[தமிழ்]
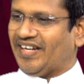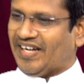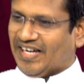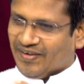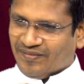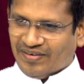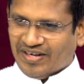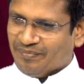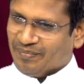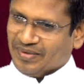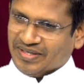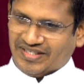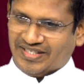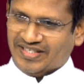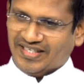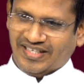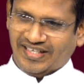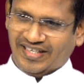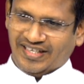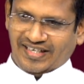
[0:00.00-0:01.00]
கடவுளை
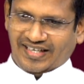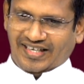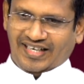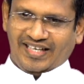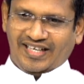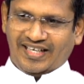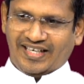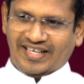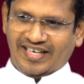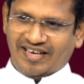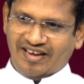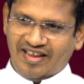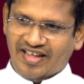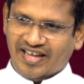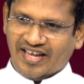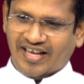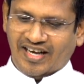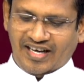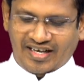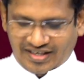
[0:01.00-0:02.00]
பற்றி
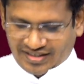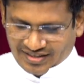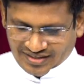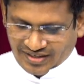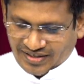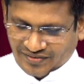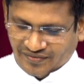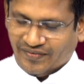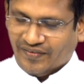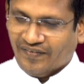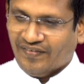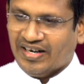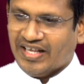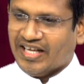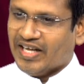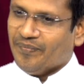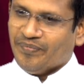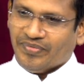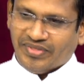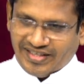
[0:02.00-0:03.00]
நீங்கள்
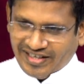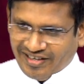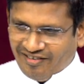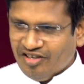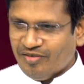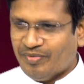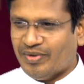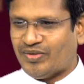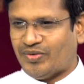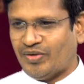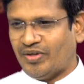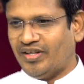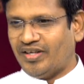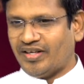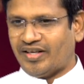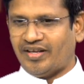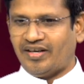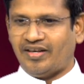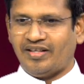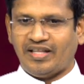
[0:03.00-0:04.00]
விவிலியம் தெளிவர
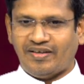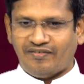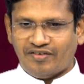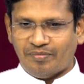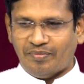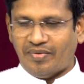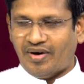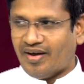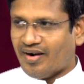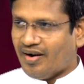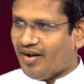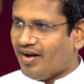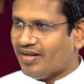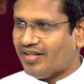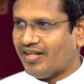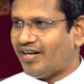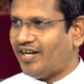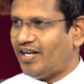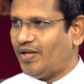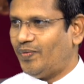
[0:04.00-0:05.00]
சொல்லியிருக்கின்றது அவர்
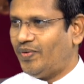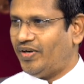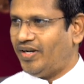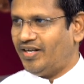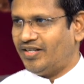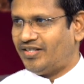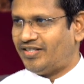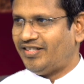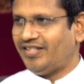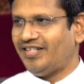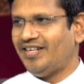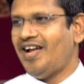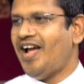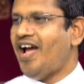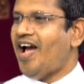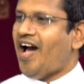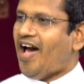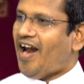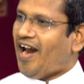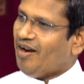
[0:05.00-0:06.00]
மாறாத கடவுள் என்று
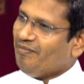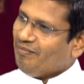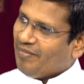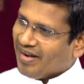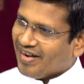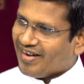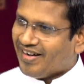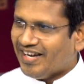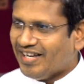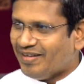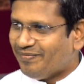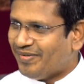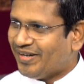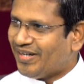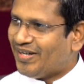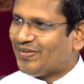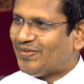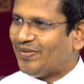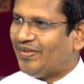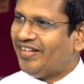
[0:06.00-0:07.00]
ஆனால் மக்களை
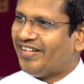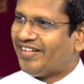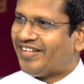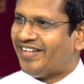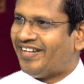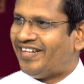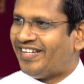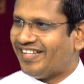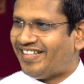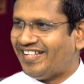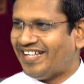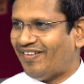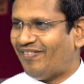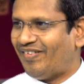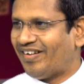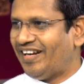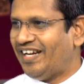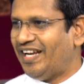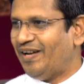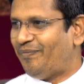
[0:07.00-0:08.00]
பற்றி சொல்லியிருக்கின்றது
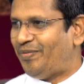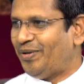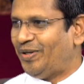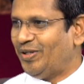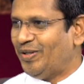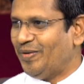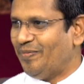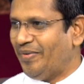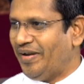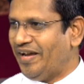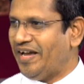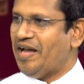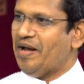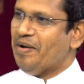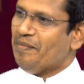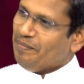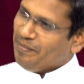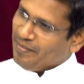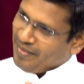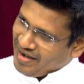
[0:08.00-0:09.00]
அவர்கள் எப்பொழுதுமே
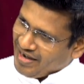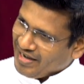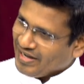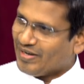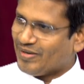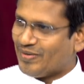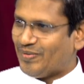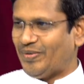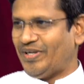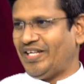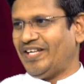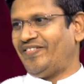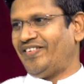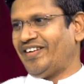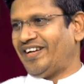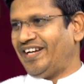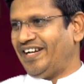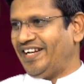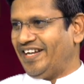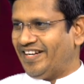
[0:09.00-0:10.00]

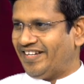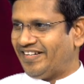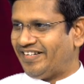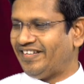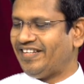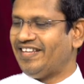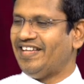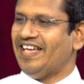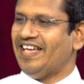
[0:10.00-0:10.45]
மாறக்கூடியவர்கள் என்று